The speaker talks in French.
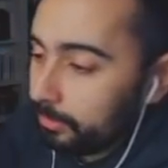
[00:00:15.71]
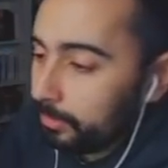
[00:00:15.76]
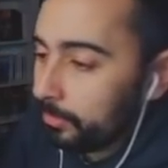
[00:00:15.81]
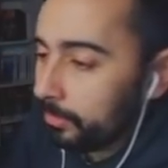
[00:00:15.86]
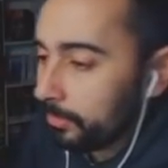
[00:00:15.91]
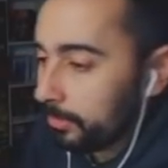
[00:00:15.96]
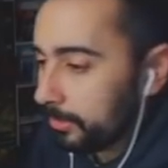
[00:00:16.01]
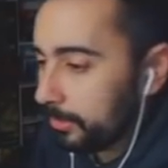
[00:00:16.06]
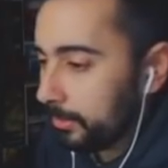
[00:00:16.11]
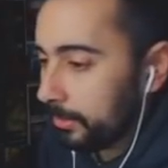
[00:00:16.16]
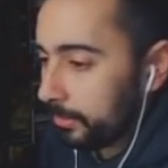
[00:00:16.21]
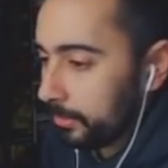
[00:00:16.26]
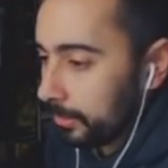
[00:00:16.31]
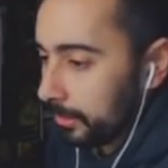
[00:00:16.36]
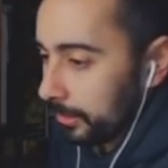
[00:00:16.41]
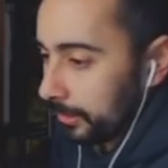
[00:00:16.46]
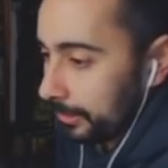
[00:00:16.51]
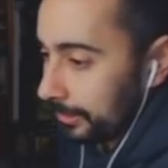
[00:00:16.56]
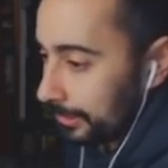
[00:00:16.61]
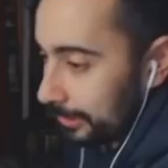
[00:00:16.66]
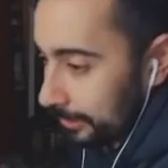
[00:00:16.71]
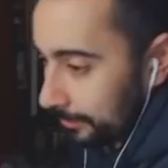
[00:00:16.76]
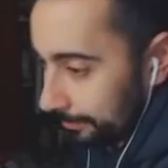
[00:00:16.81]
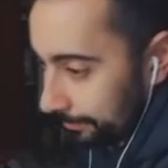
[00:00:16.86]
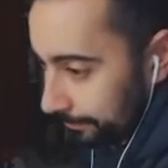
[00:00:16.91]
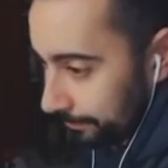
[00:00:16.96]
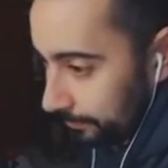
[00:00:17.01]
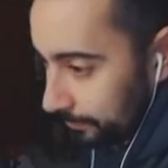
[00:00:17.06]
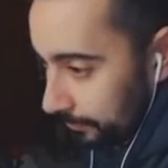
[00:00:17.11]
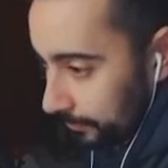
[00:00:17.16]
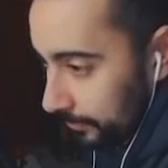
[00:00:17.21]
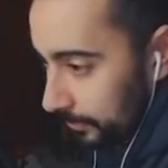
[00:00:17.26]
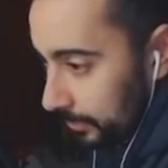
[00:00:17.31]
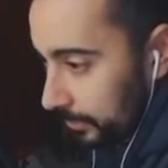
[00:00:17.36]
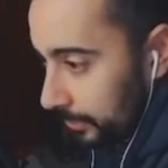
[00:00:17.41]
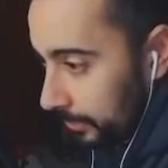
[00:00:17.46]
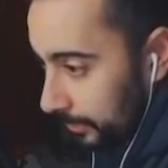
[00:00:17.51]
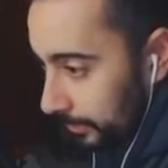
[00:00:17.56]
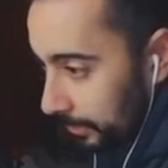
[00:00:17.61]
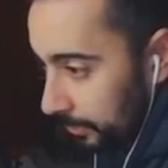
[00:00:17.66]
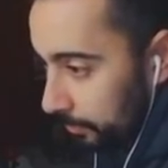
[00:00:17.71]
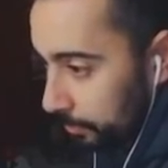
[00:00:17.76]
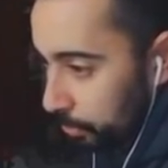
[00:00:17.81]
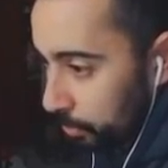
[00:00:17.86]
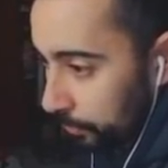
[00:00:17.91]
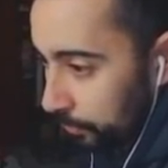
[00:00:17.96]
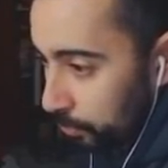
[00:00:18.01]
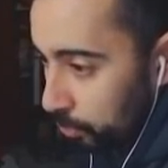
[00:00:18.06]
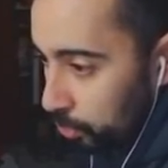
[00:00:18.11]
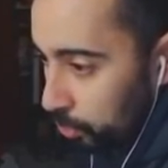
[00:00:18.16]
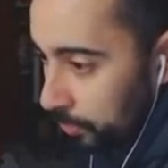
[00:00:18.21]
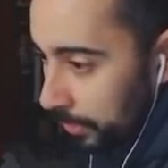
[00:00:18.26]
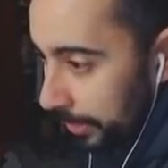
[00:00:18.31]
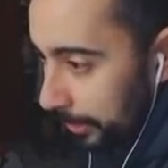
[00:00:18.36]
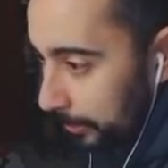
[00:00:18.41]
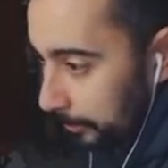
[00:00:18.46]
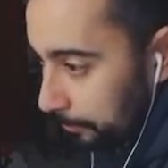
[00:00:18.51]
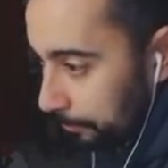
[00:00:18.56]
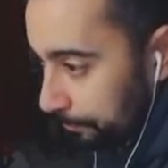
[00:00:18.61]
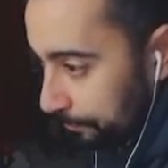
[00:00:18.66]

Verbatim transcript: Bon, c'était un peu voulu, mais, euh,